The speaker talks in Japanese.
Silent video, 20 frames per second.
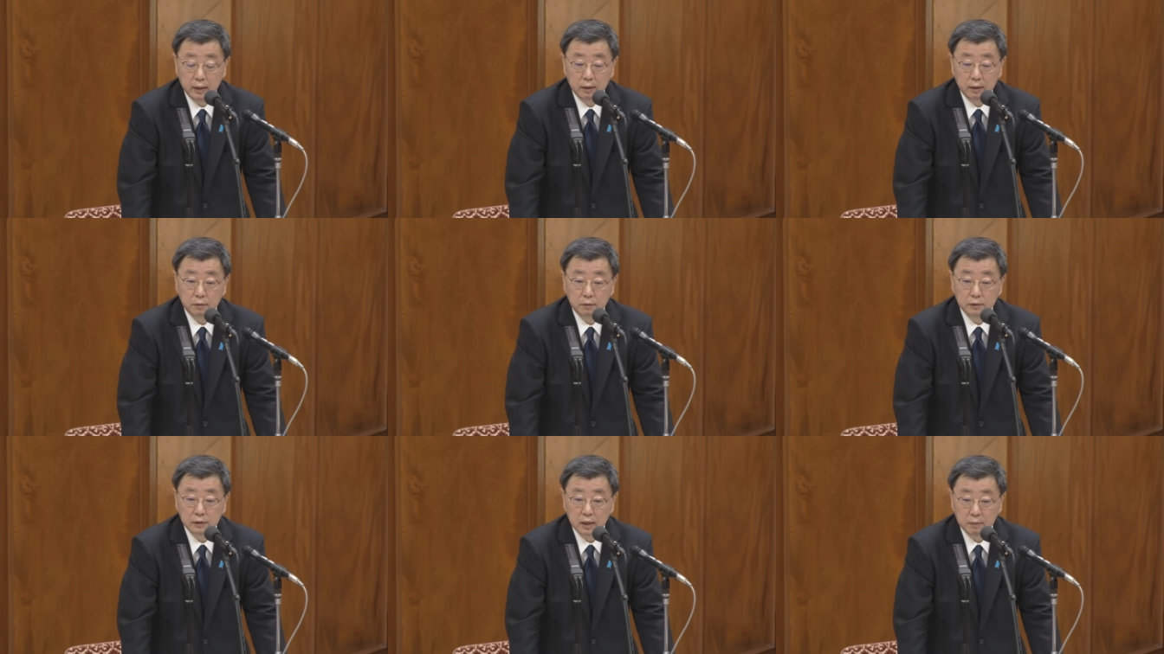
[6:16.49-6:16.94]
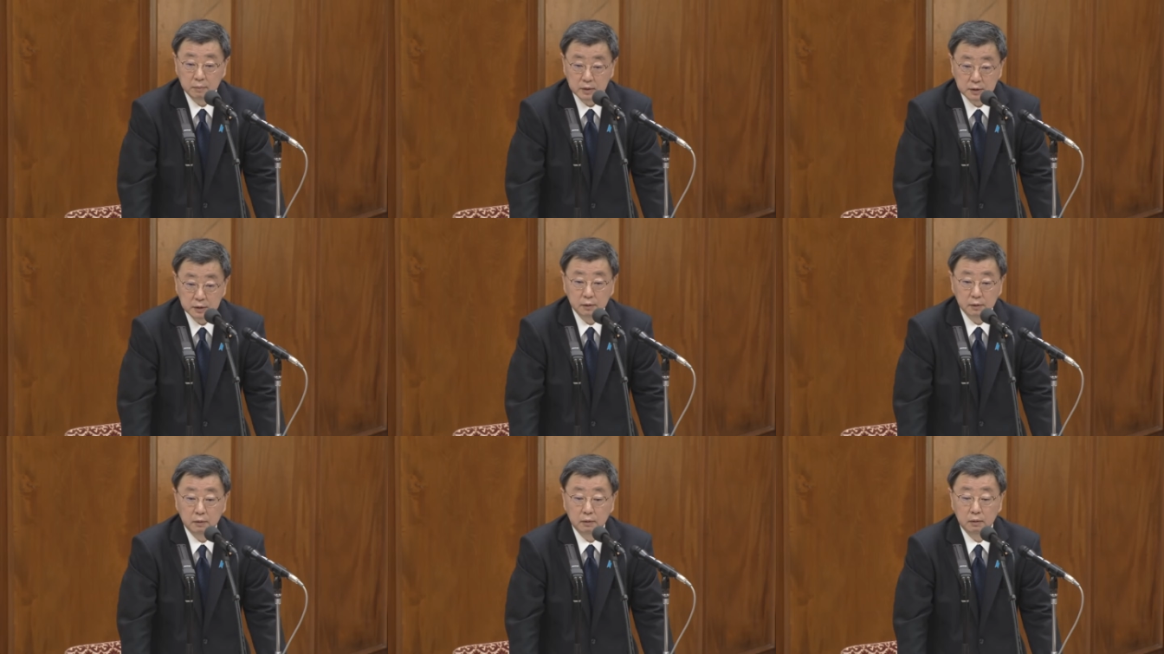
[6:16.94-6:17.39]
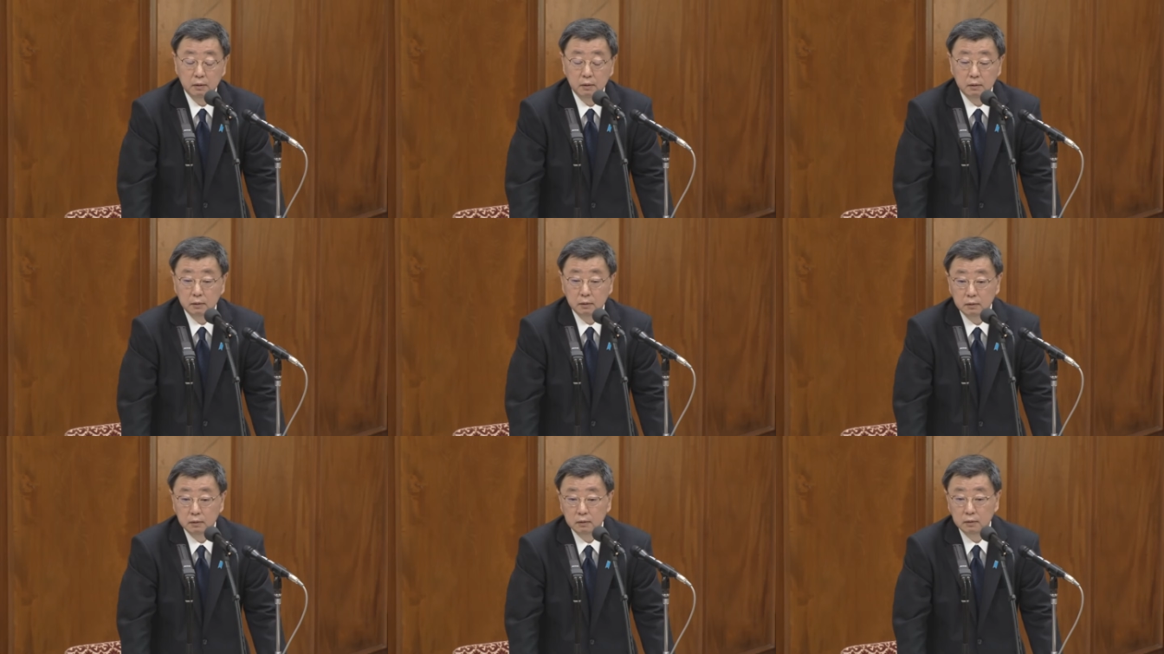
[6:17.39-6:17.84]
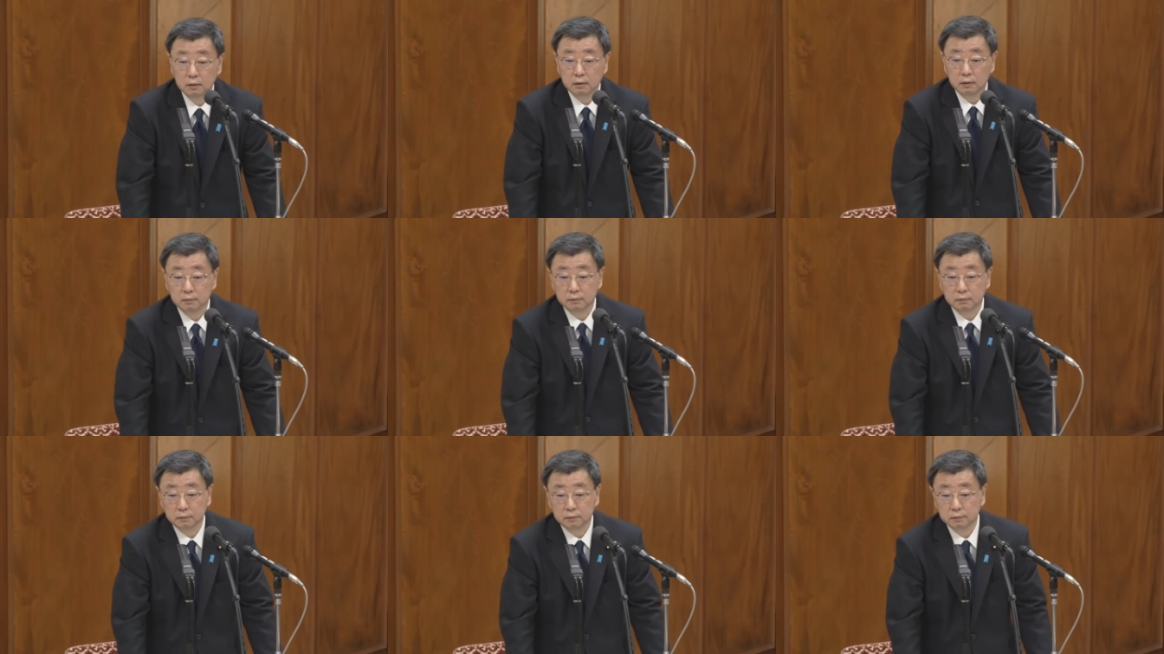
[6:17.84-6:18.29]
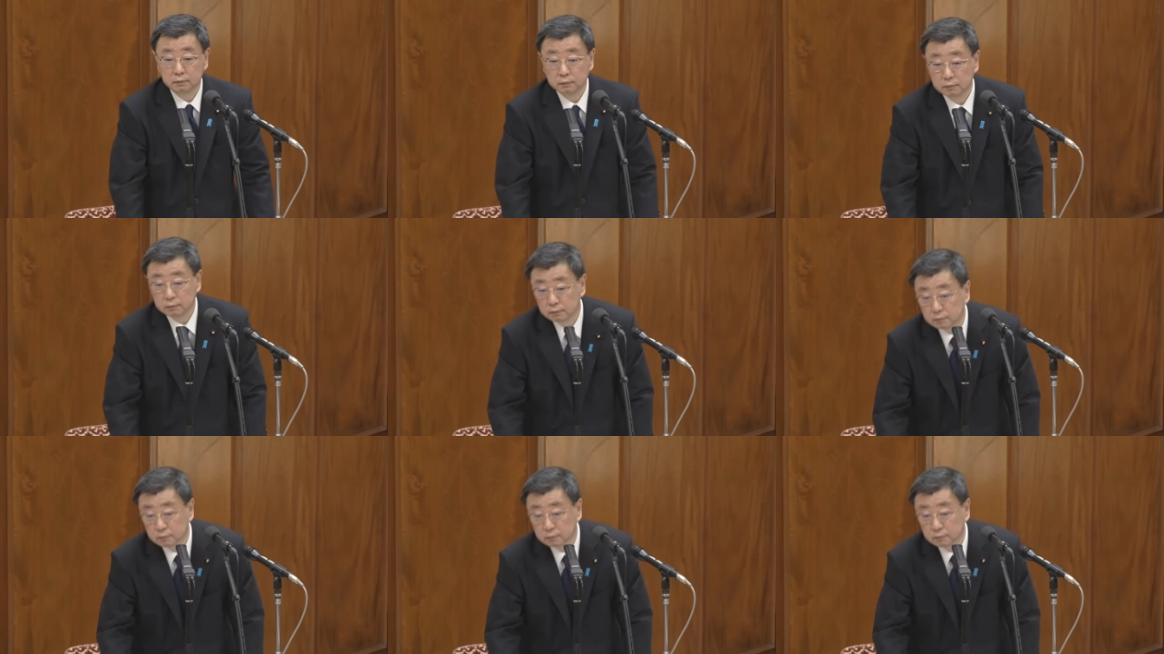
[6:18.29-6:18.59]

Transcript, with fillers: いうことでございます。